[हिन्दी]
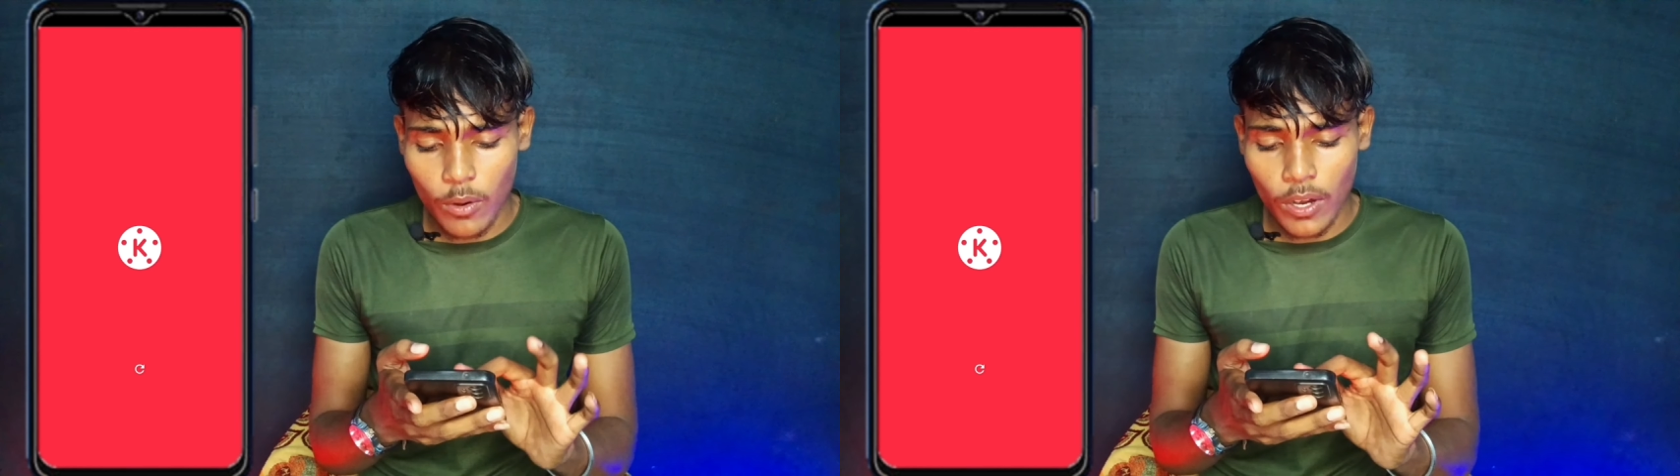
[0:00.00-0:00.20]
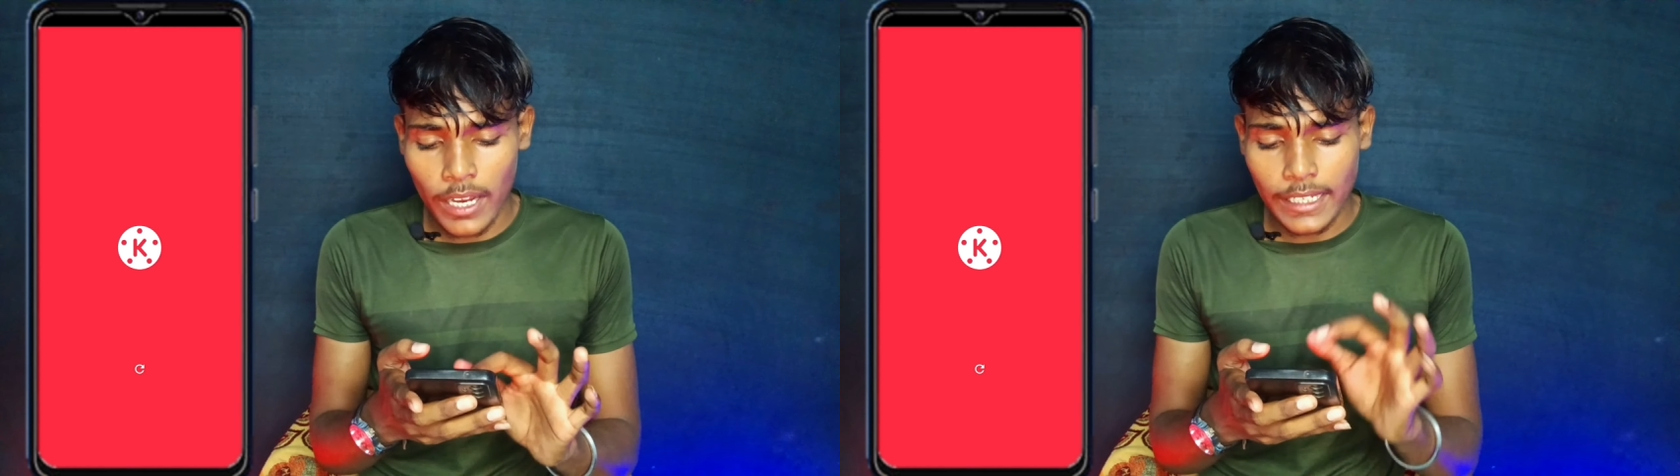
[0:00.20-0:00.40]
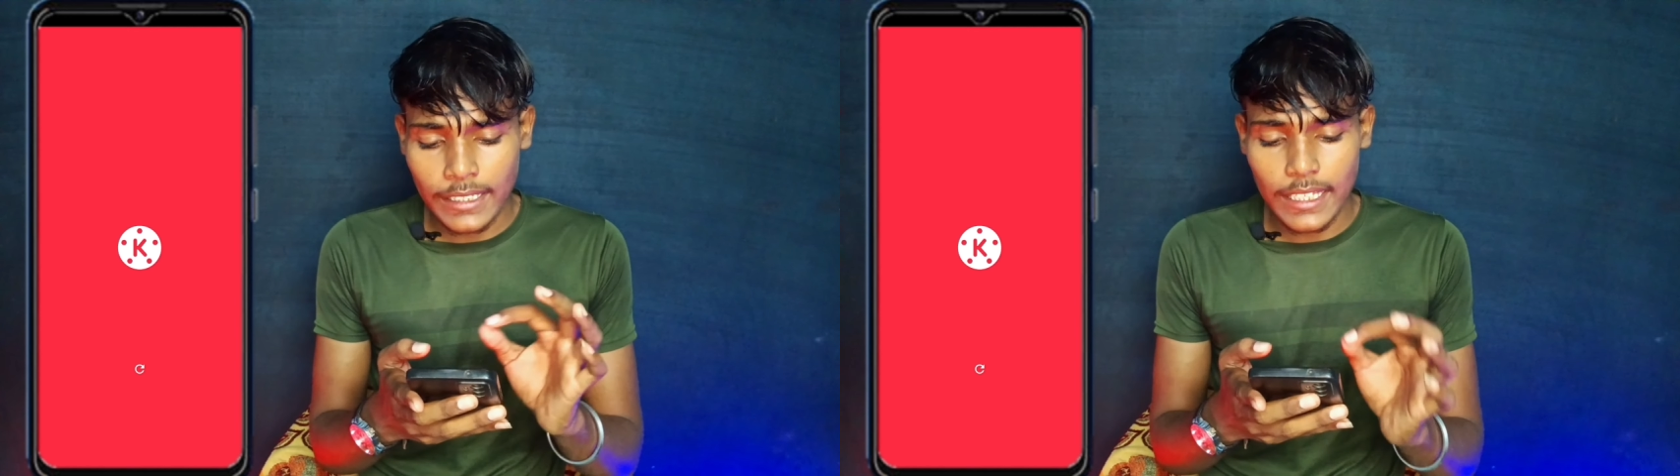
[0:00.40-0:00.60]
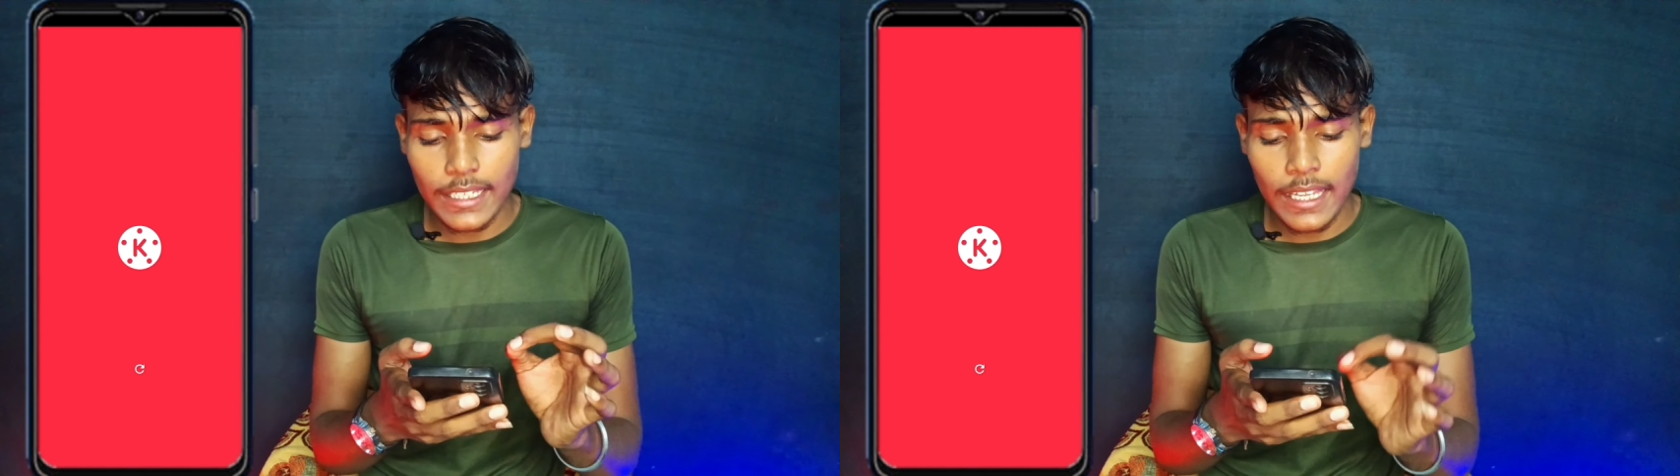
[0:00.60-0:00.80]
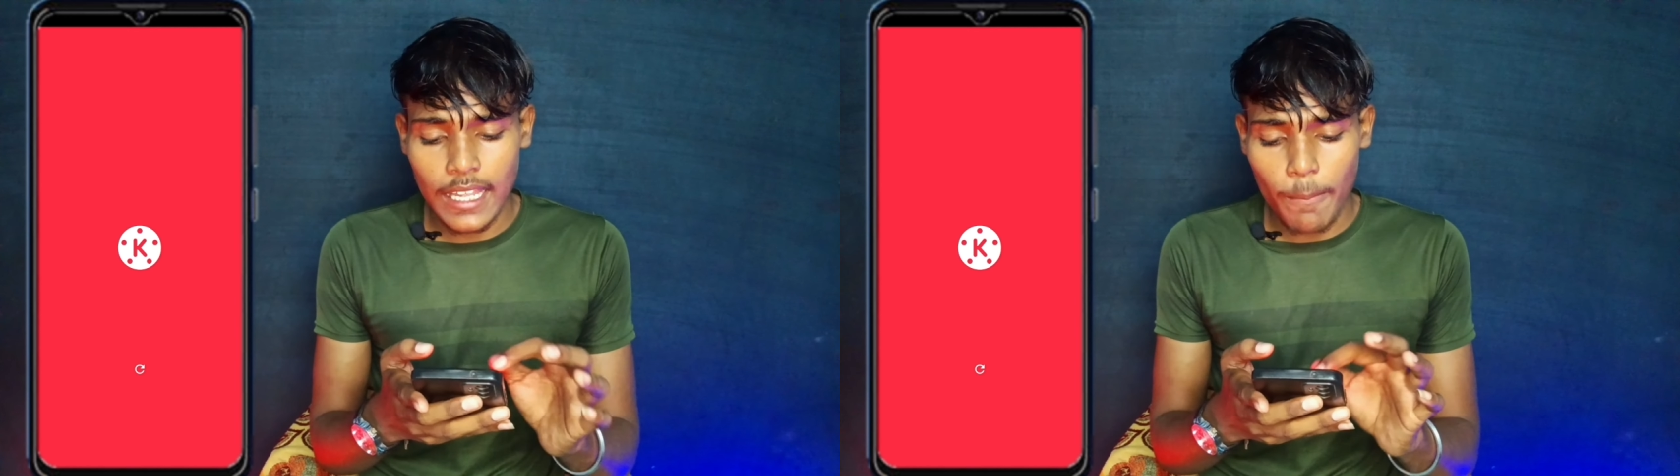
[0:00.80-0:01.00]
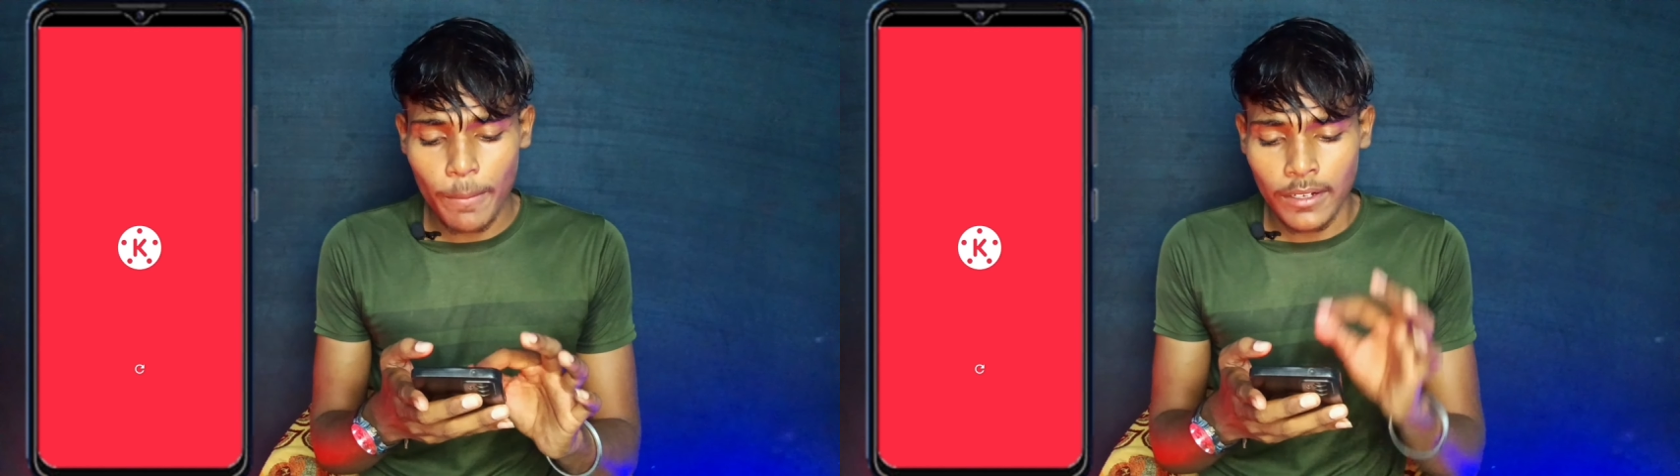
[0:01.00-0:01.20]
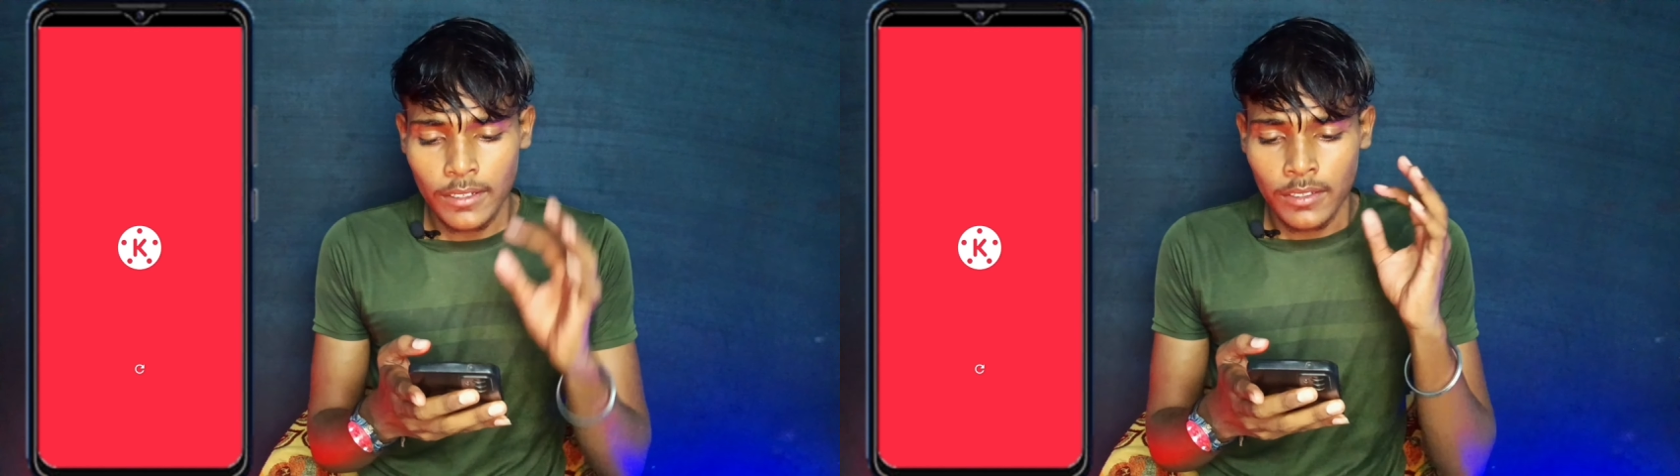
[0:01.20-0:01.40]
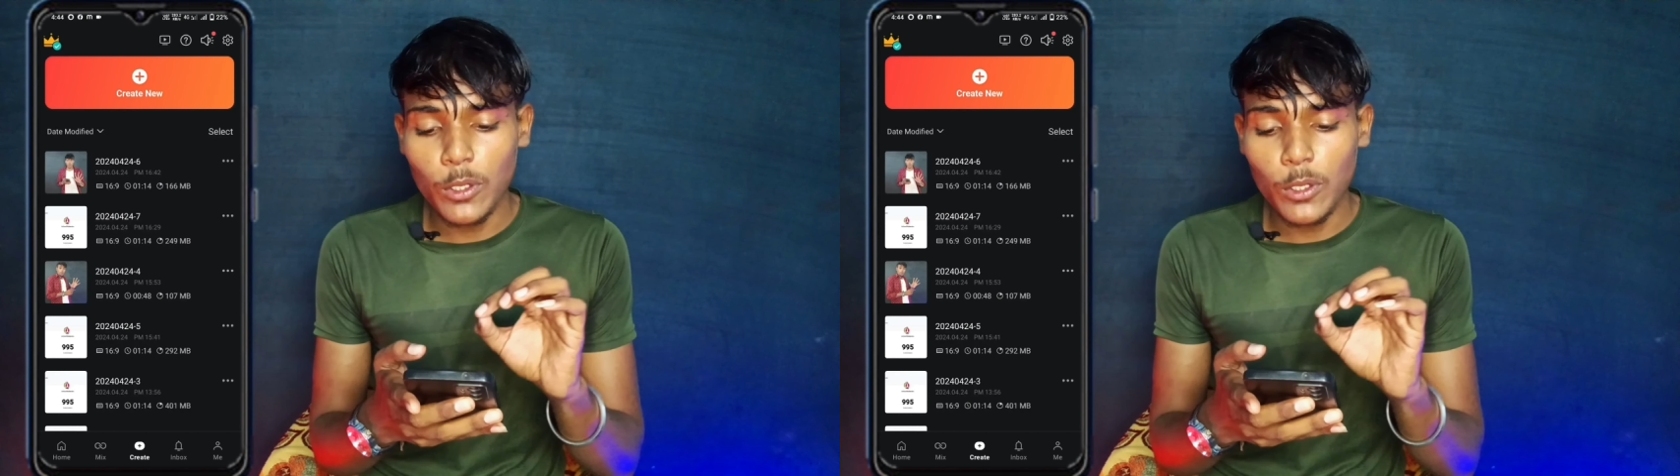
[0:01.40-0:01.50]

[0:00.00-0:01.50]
होगा कि देखिए यहाँ पर